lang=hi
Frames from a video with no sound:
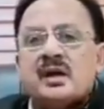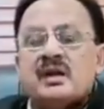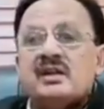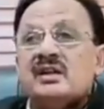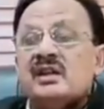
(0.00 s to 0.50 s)

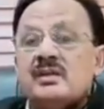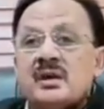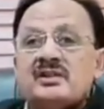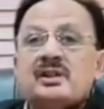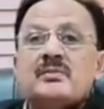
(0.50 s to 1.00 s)
पार्टी के
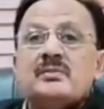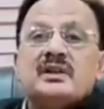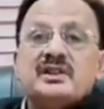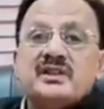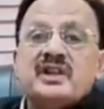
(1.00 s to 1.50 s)
हिमाचल
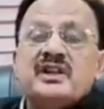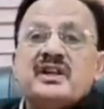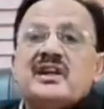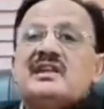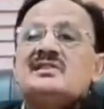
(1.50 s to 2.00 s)
प्रदेश के
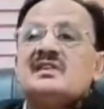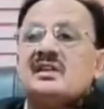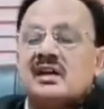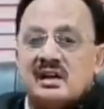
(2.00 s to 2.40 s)
नेता कल से कर